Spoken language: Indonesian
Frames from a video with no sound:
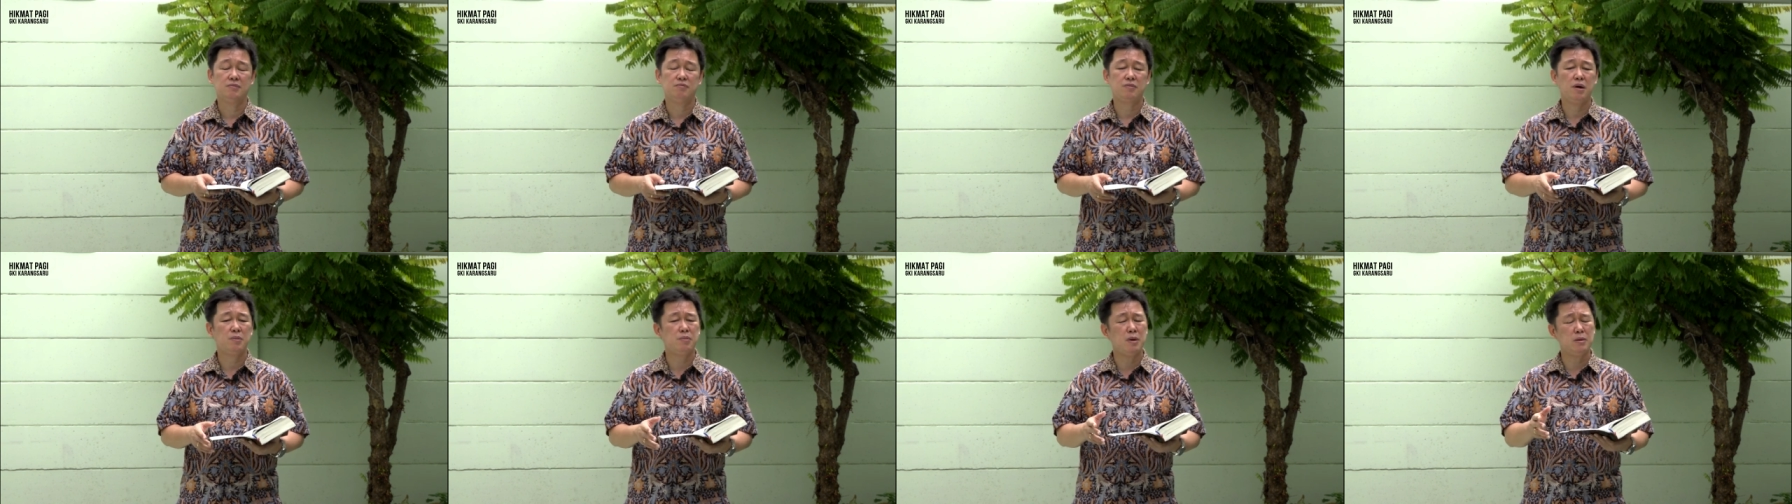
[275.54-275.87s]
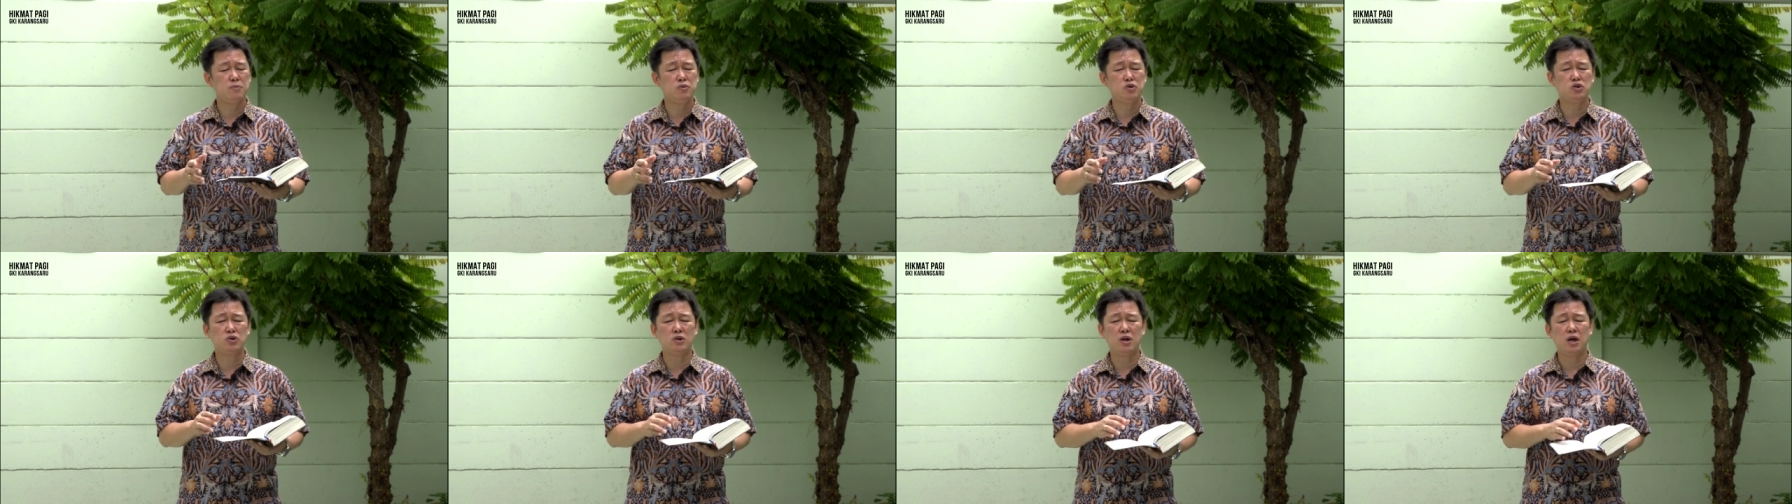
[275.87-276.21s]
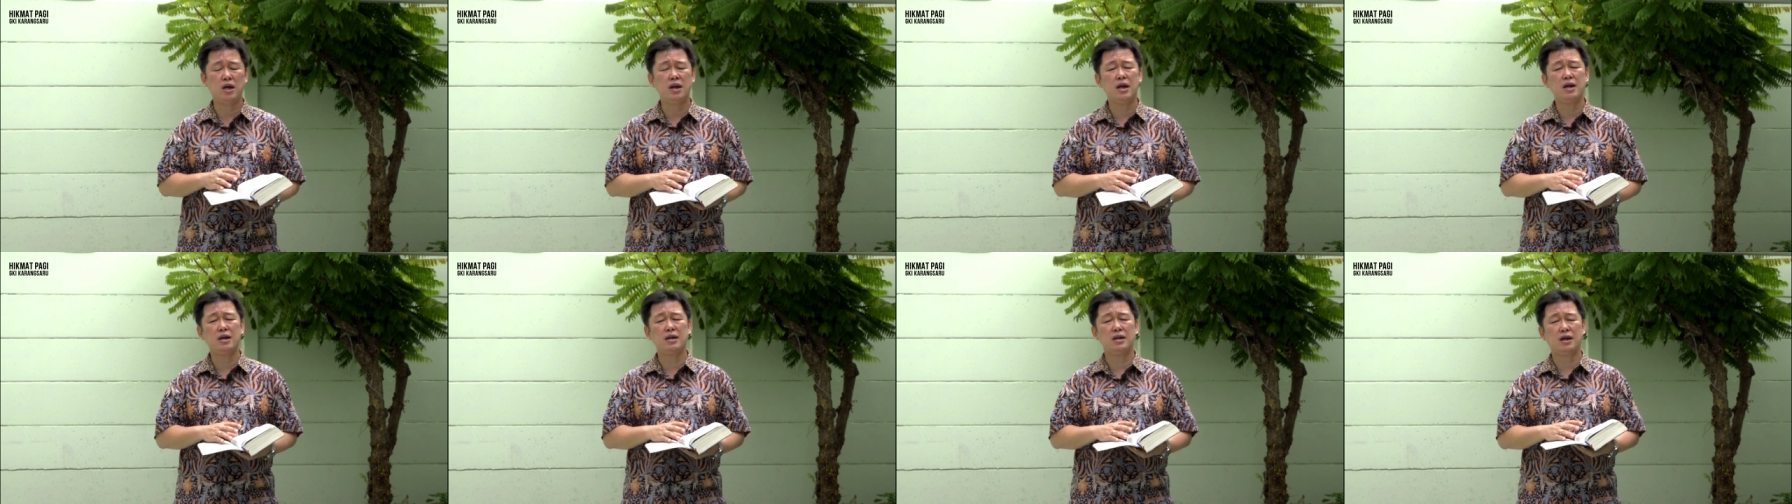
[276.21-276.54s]
Bapak Ibu
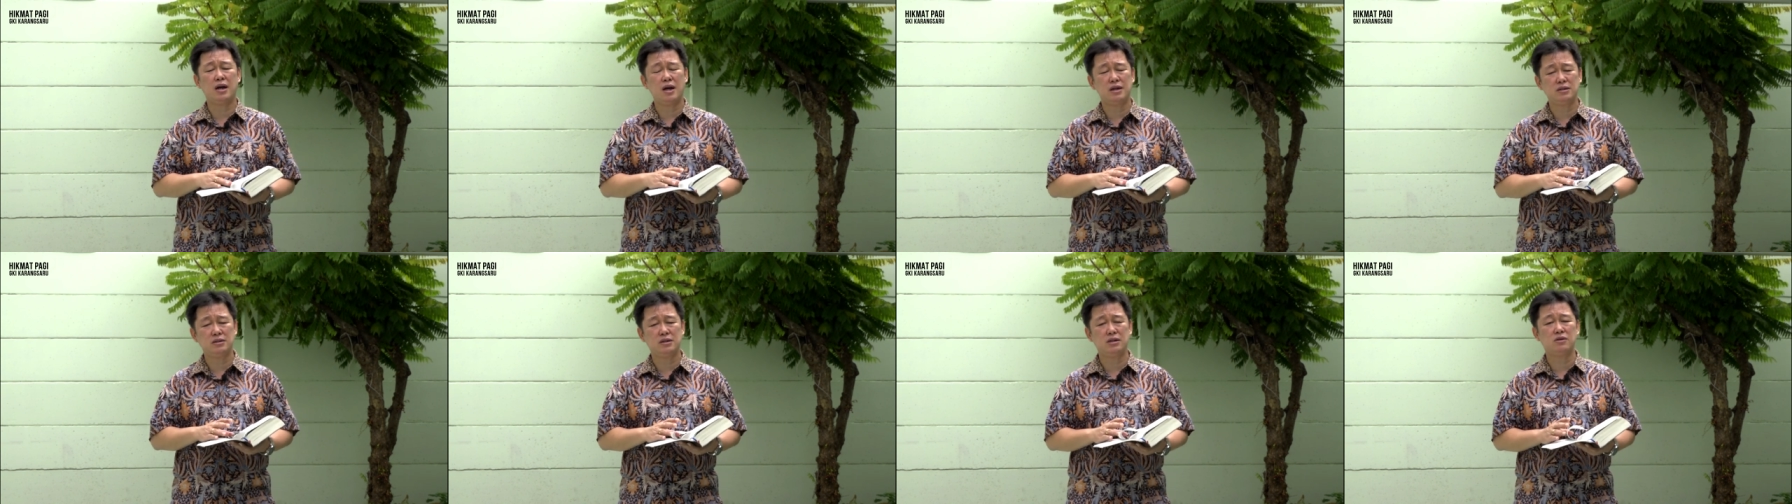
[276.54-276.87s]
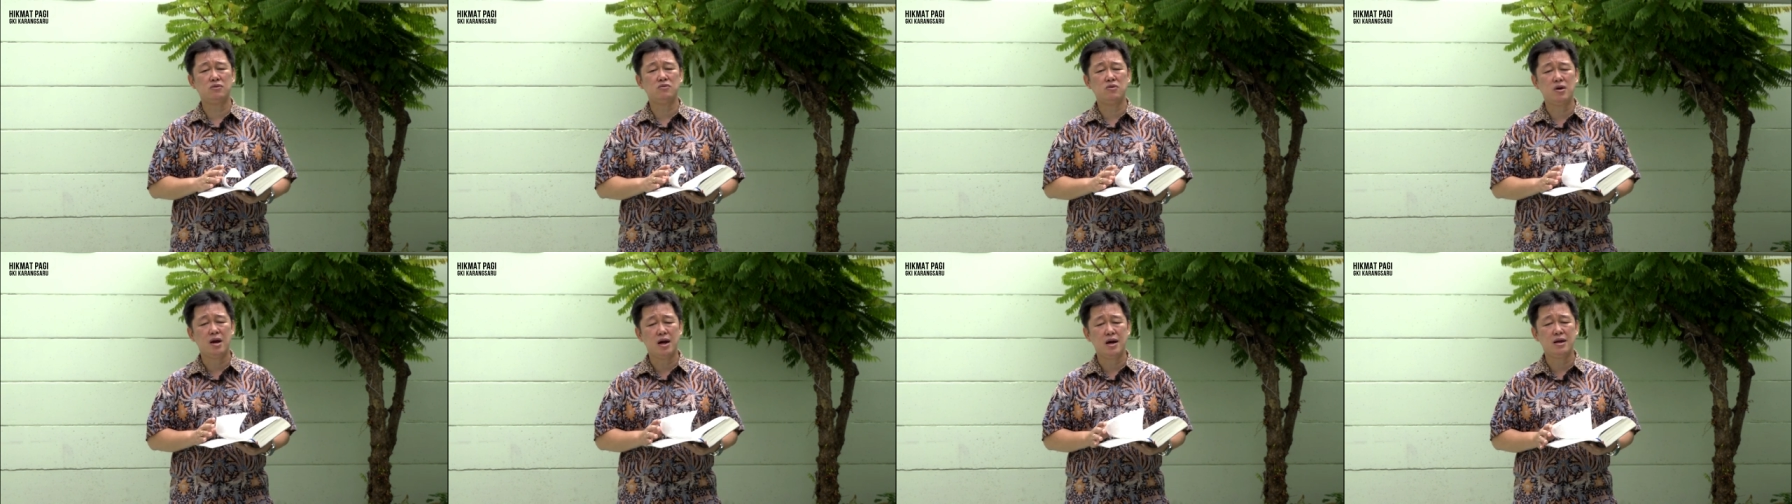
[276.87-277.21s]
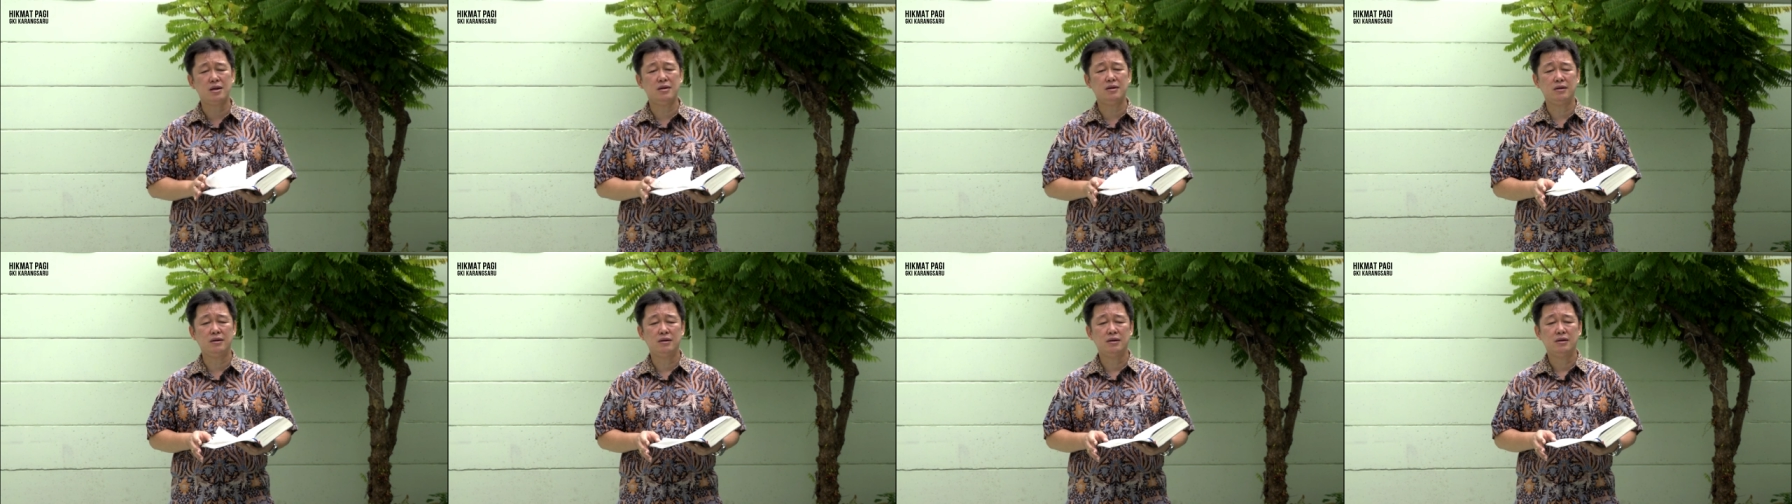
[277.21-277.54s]
Saudara yang dikasih
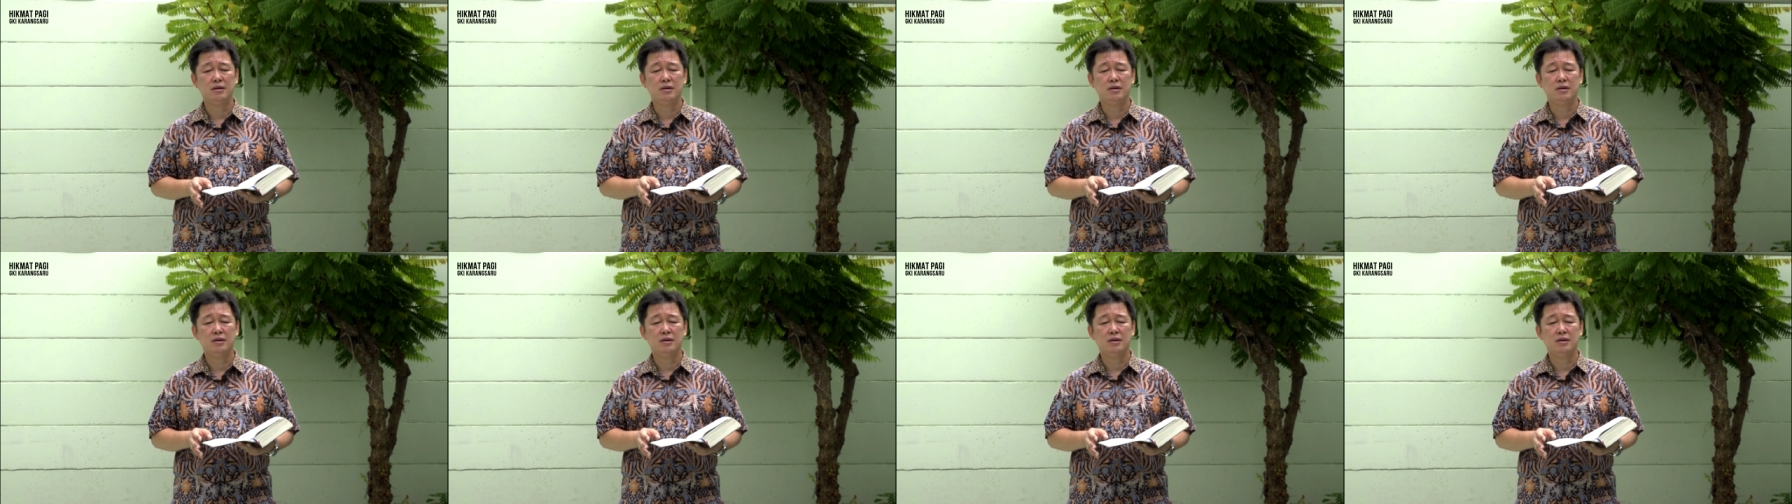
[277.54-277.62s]
Tuhan,